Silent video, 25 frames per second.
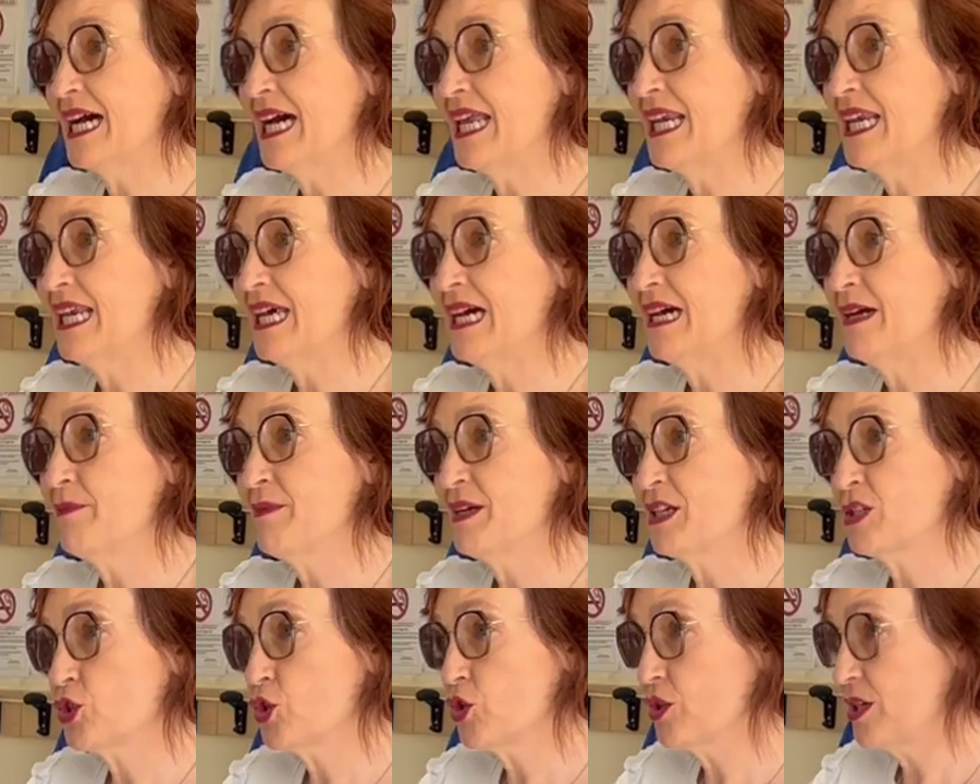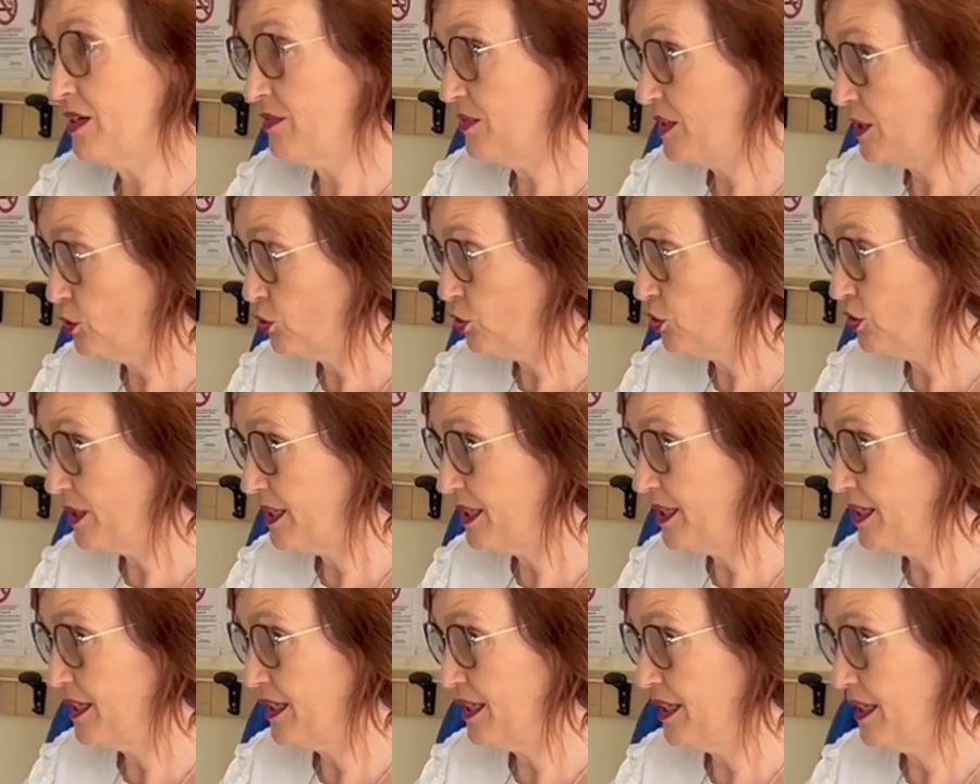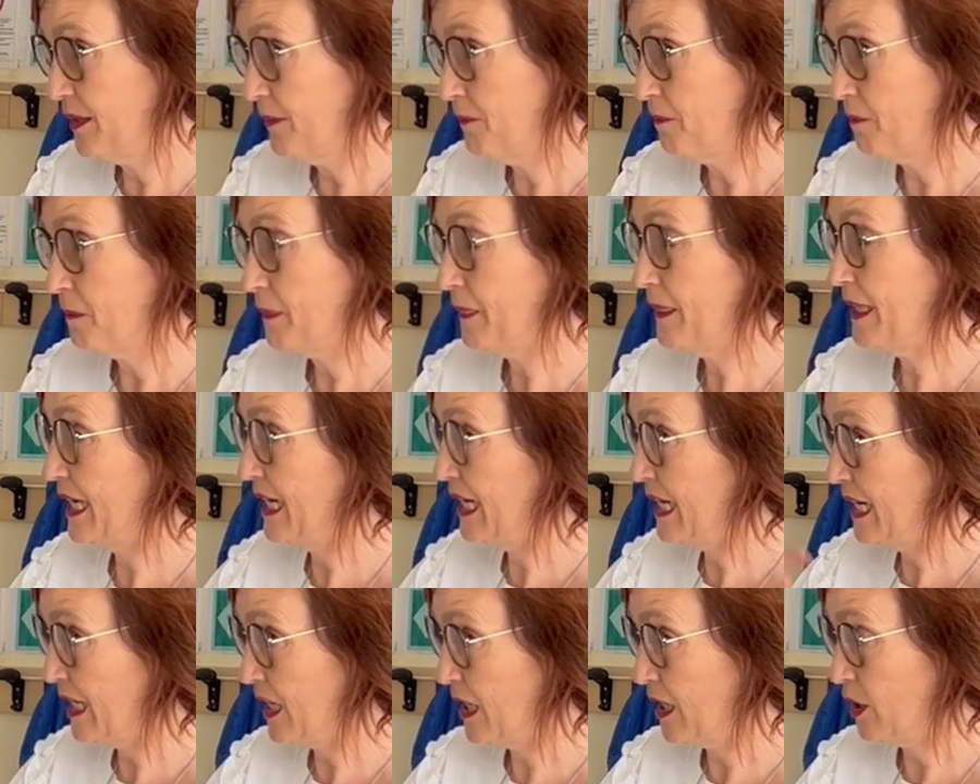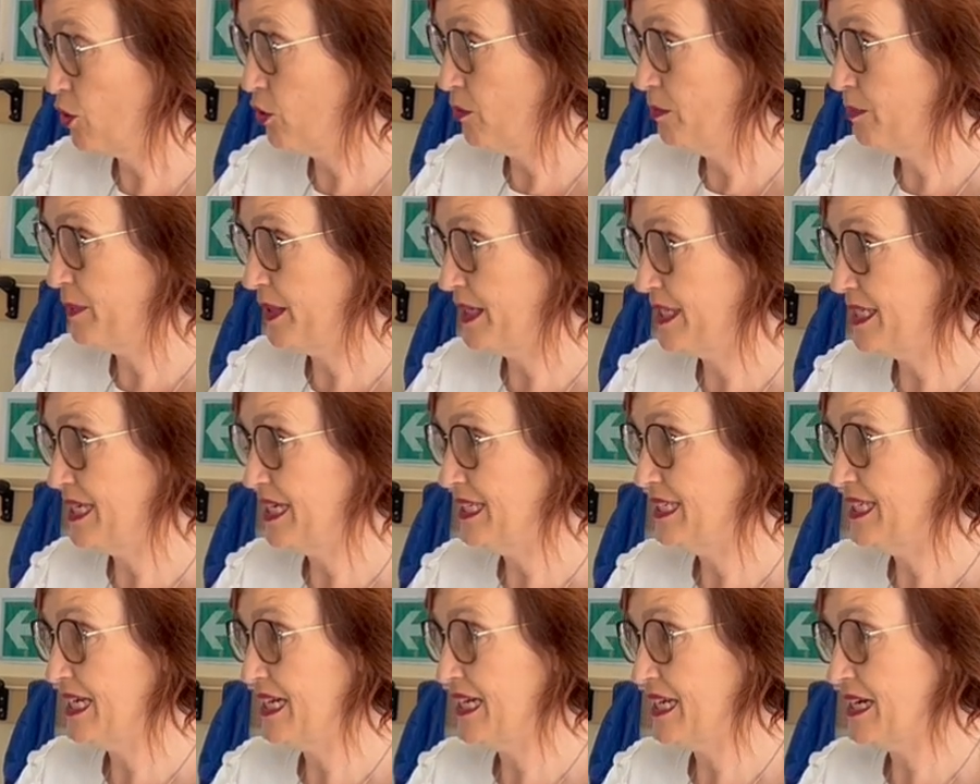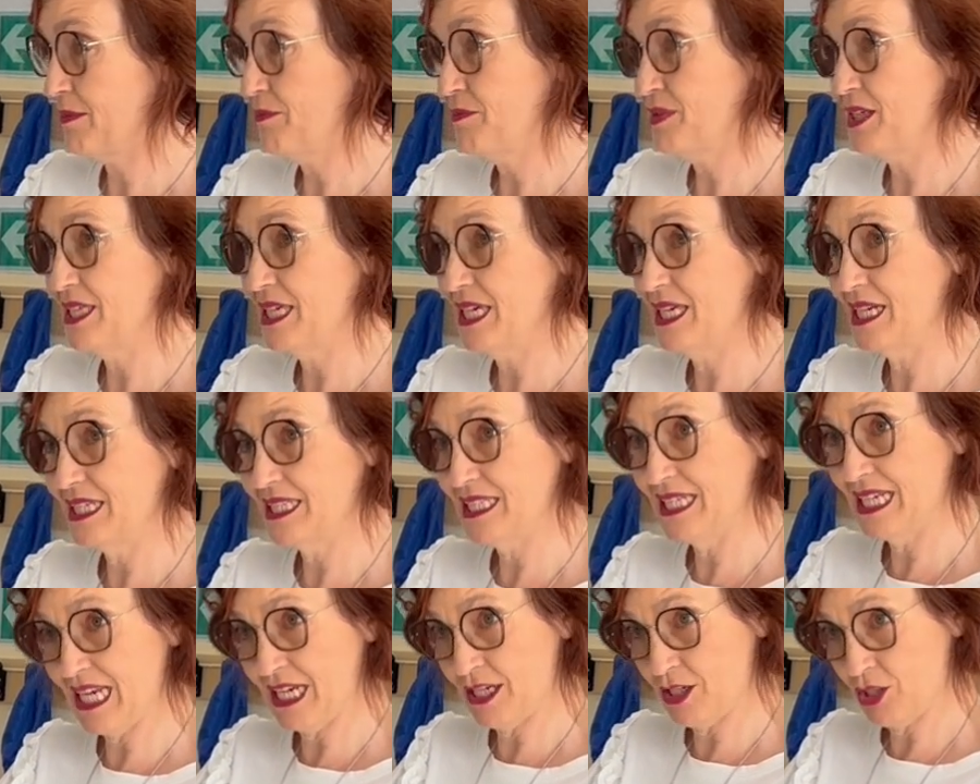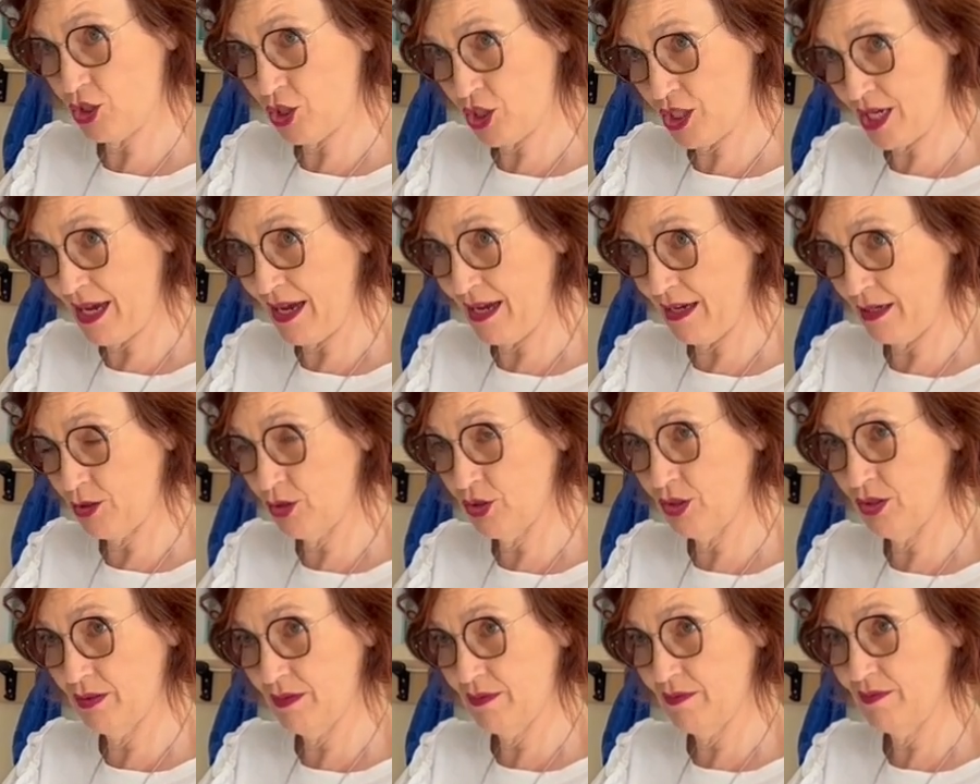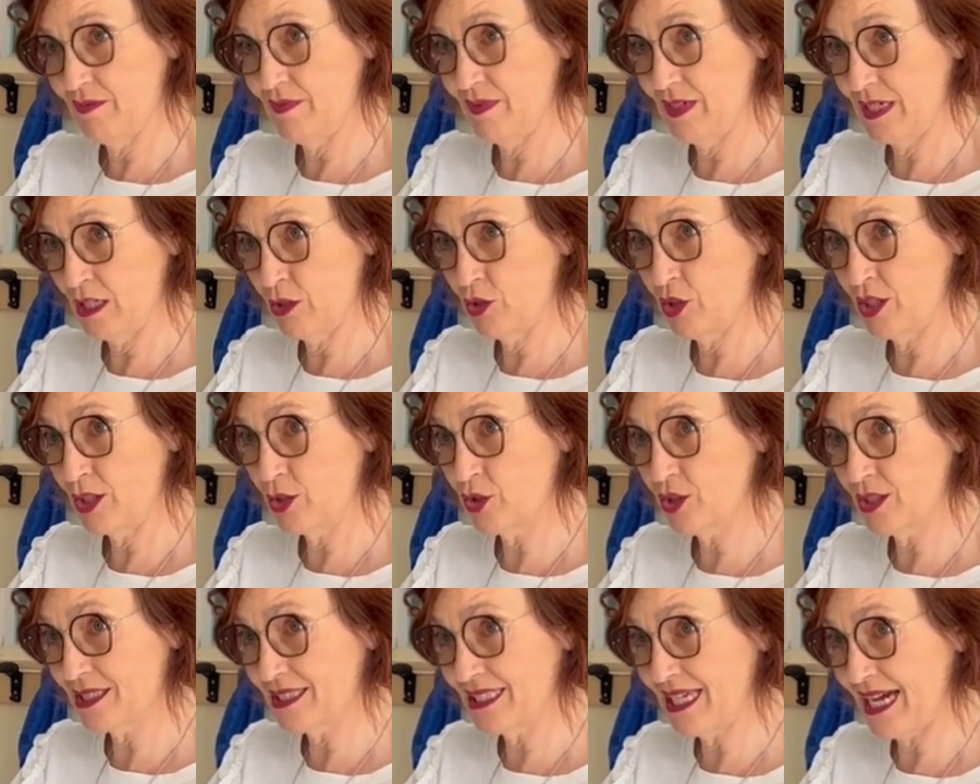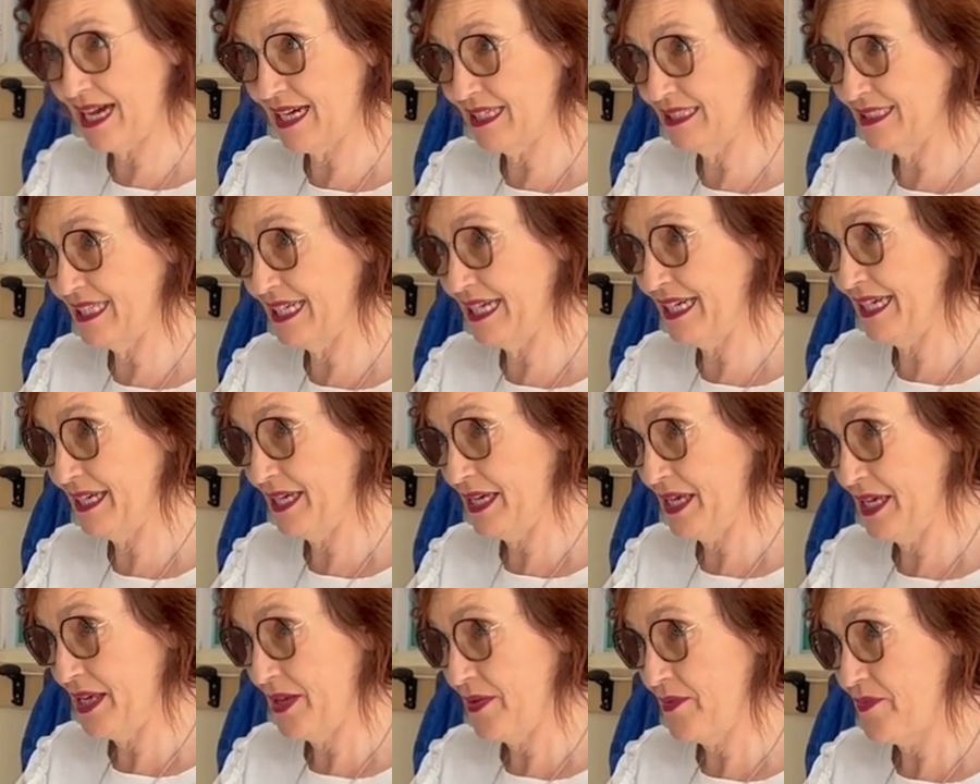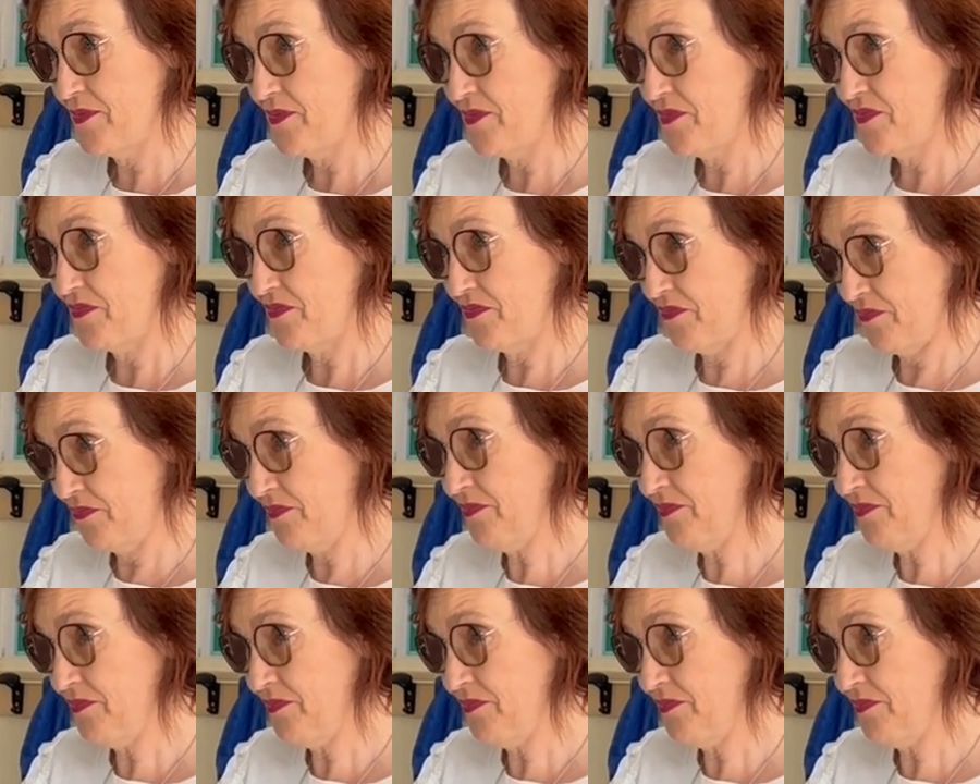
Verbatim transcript: a valorizzare l'educazione civica, promuovere il rispetto della legge e la convivenza civile. Ospite dell'evento